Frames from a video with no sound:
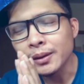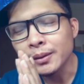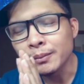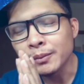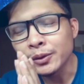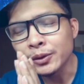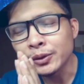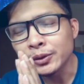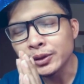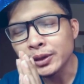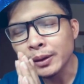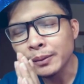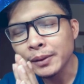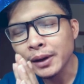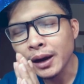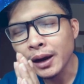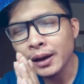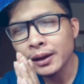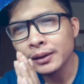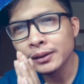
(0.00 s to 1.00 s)

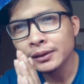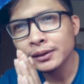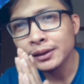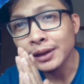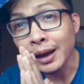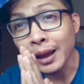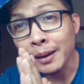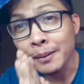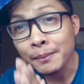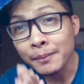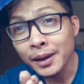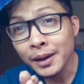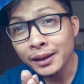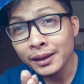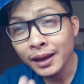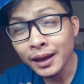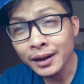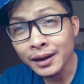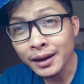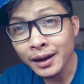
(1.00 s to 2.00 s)
mengucapkan selamat
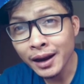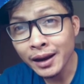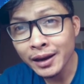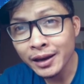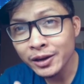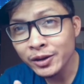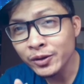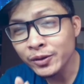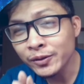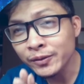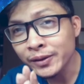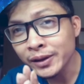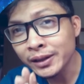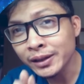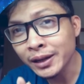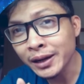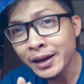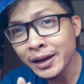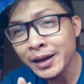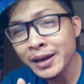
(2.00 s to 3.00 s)
Hari Raya Idul
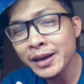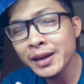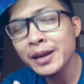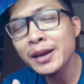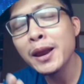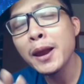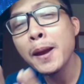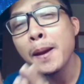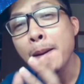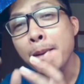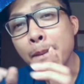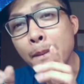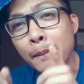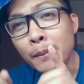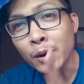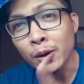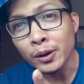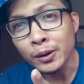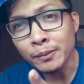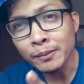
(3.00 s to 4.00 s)
Fitri.
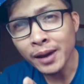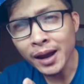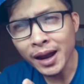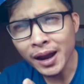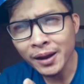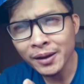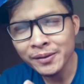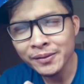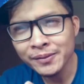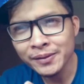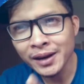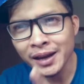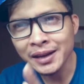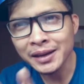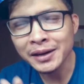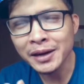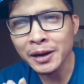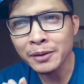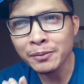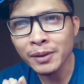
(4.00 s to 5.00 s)
Mohon maaf
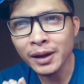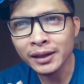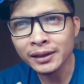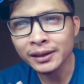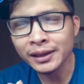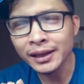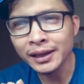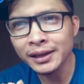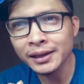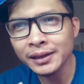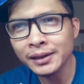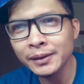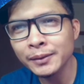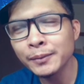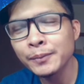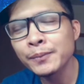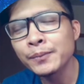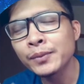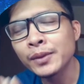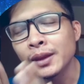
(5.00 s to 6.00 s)
lahir dan batin
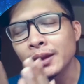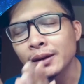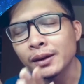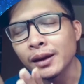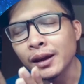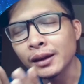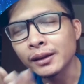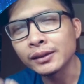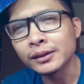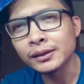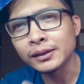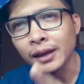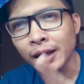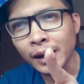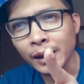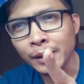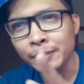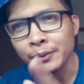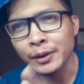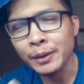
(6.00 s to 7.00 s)
dan
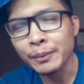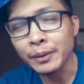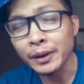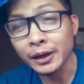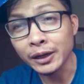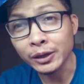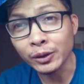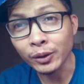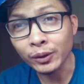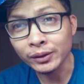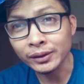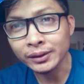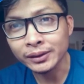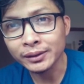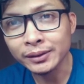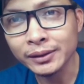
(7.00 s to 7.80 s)
salam DP Record.